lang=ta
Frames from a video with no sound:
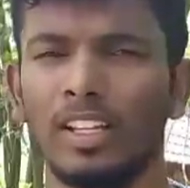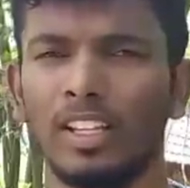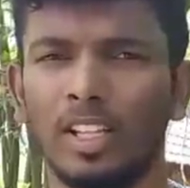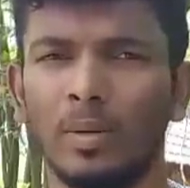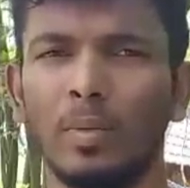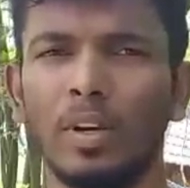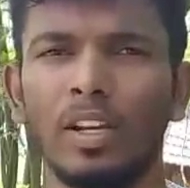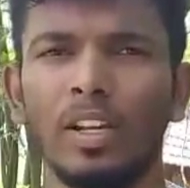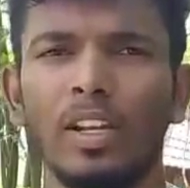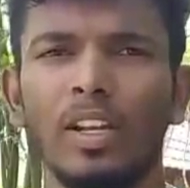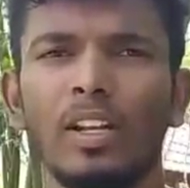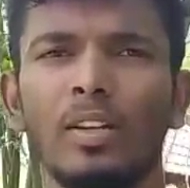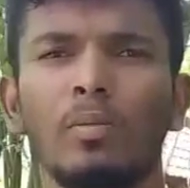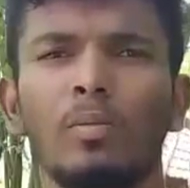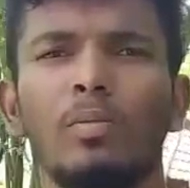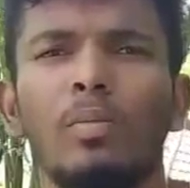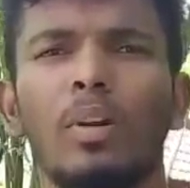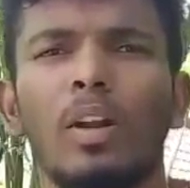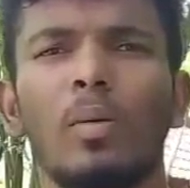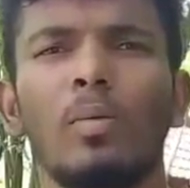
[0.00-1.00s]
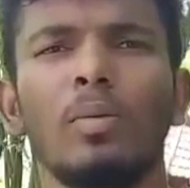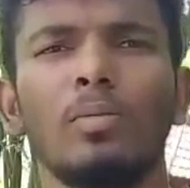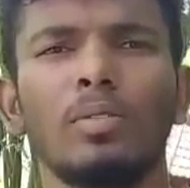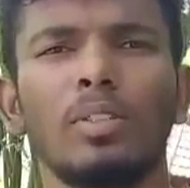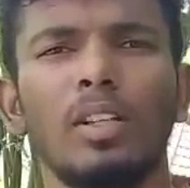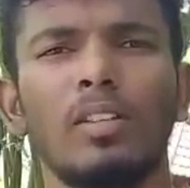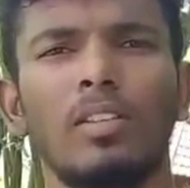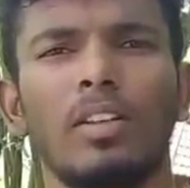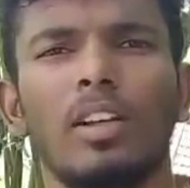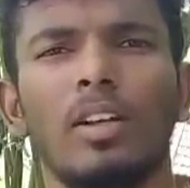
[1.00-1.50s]
இந்த மாதிரியான
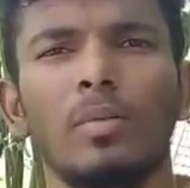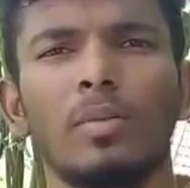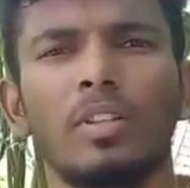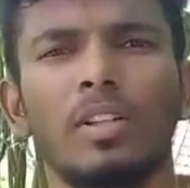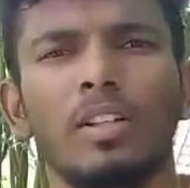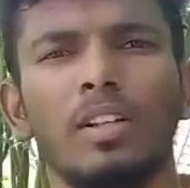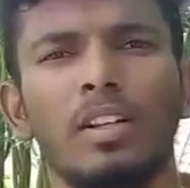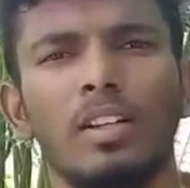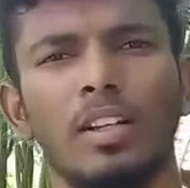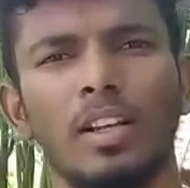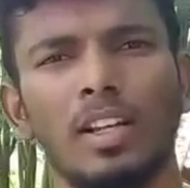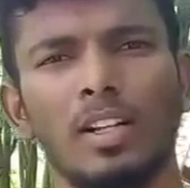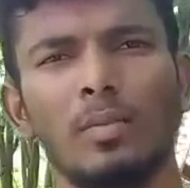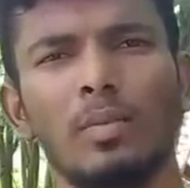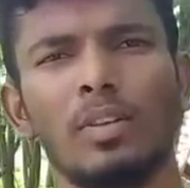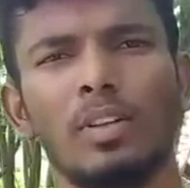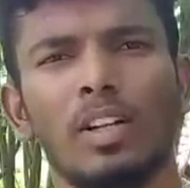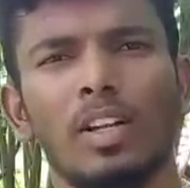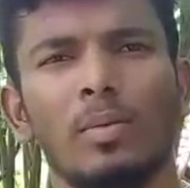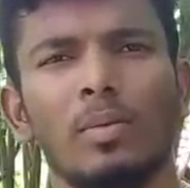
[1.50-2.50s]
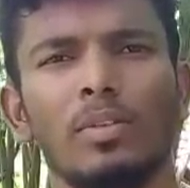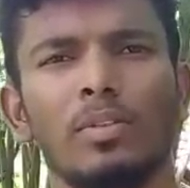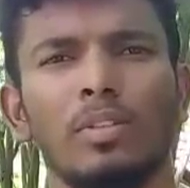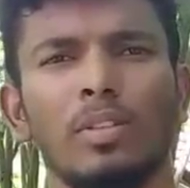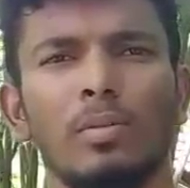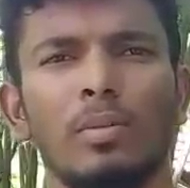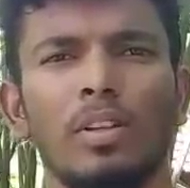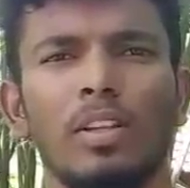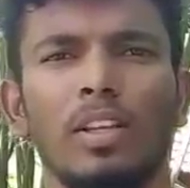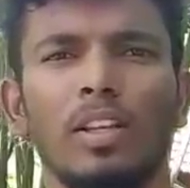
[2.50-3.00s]
ப்ராப்ளம்ஸ்லாம் வராமல் தடுக்கிறதுக்கு என்ன பண்ணலாம் அப்படின்னு
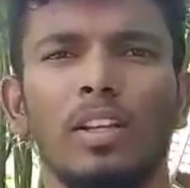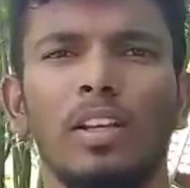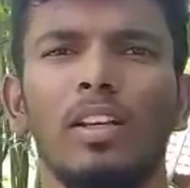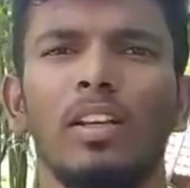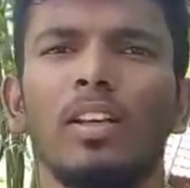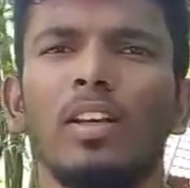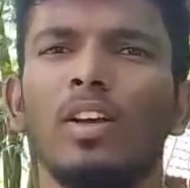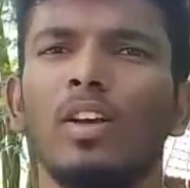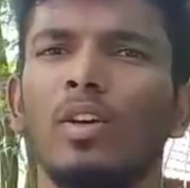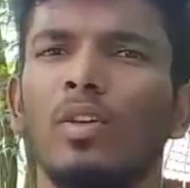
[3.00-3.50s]
சொல்லி பார்த்திங்கன்னா